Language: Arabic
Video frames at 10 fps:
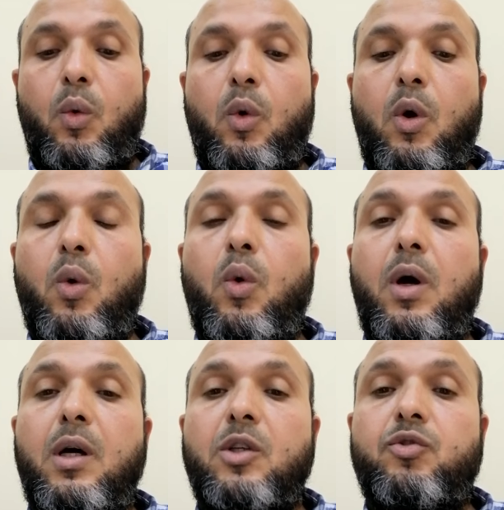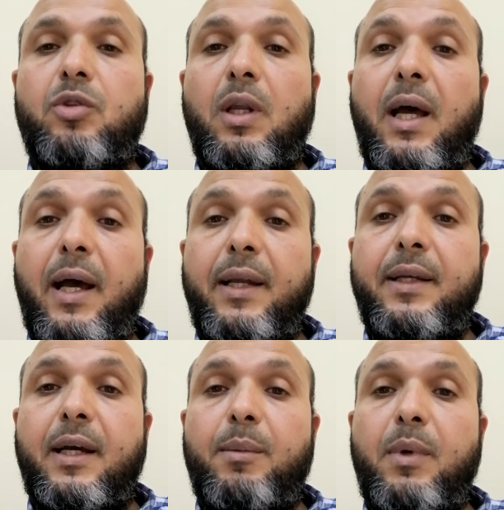وهو اصطلاحا
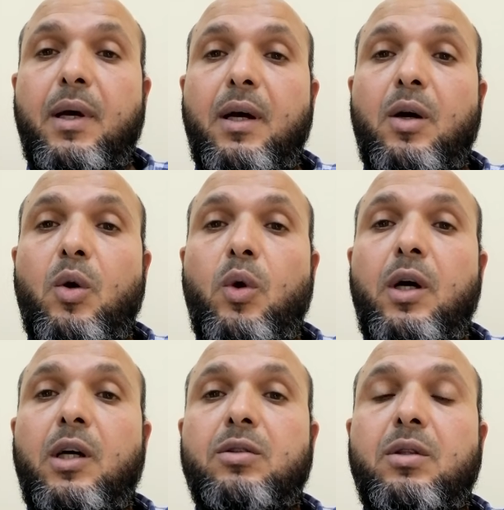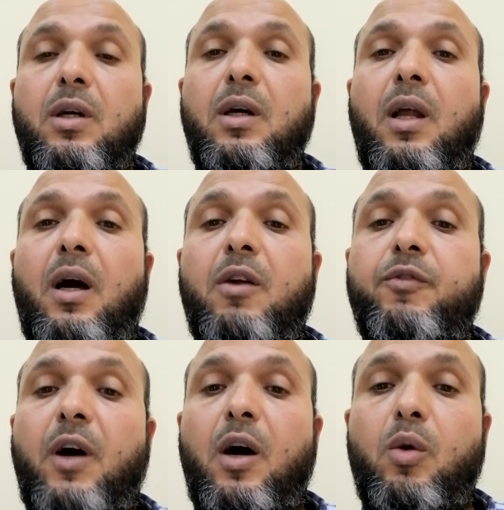يا جماعه هو اعطاء
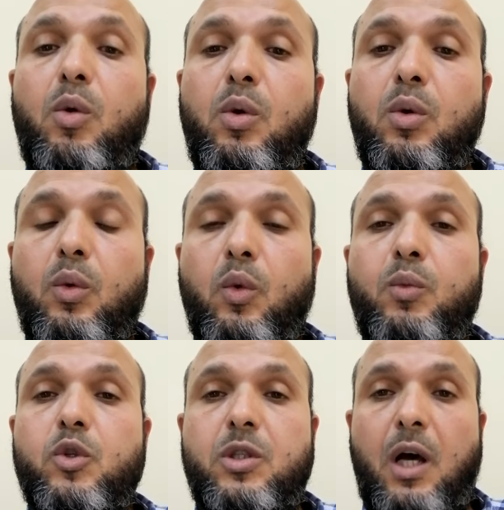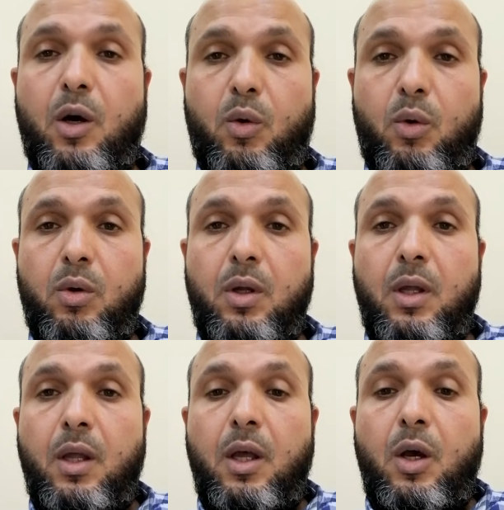الحرف حقه ومستحقه
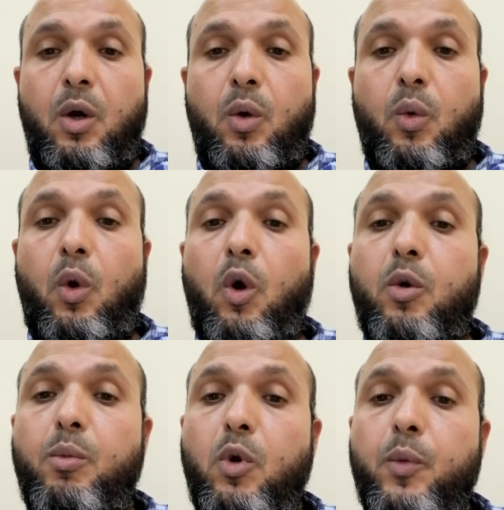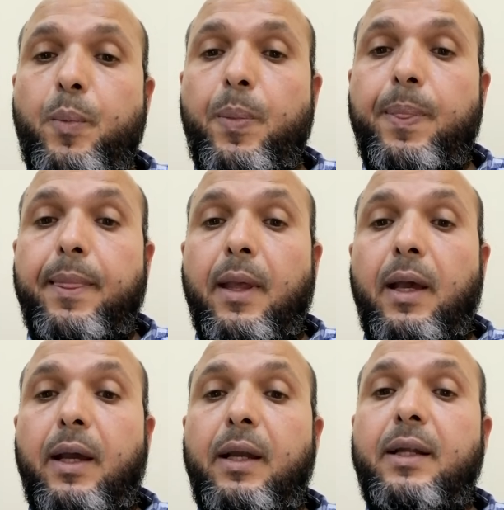وحكمه
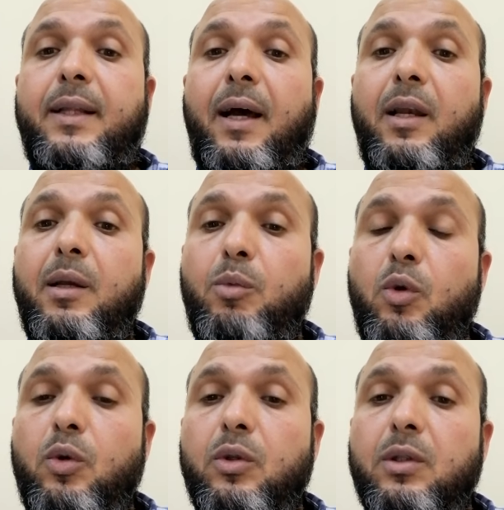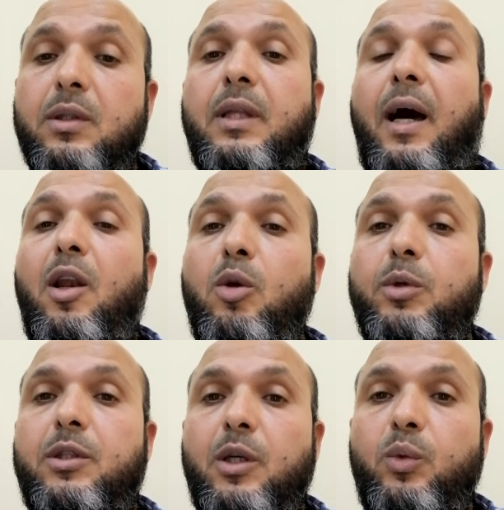ان تعليمه
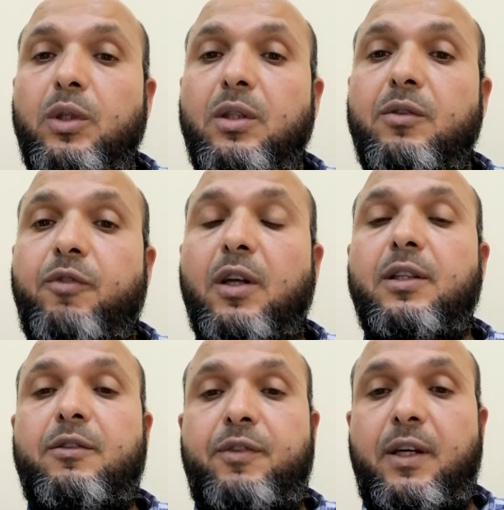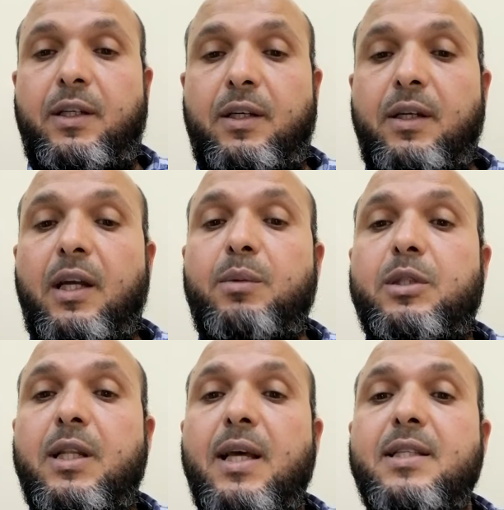تعلم التجويد فرض كفايه يعني
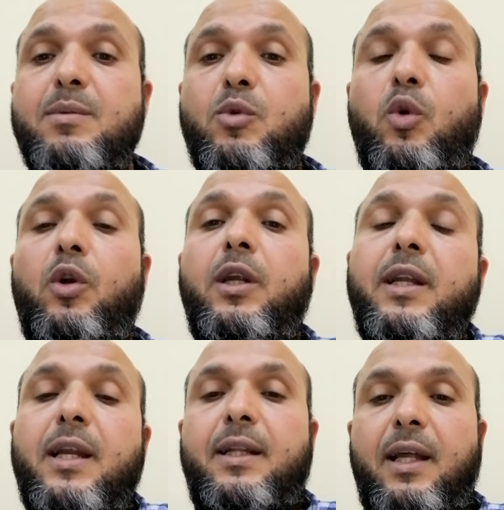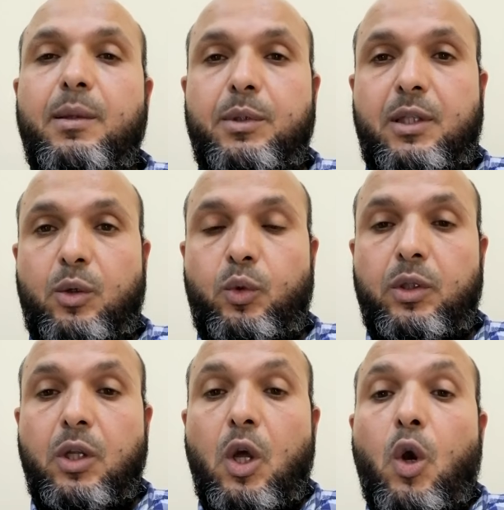مش لازم كلنا نتعلم
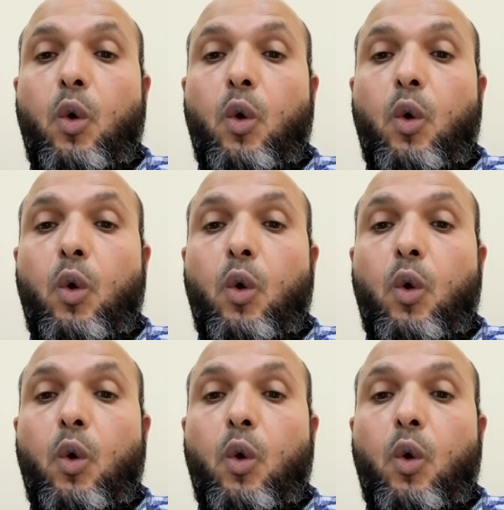التجويد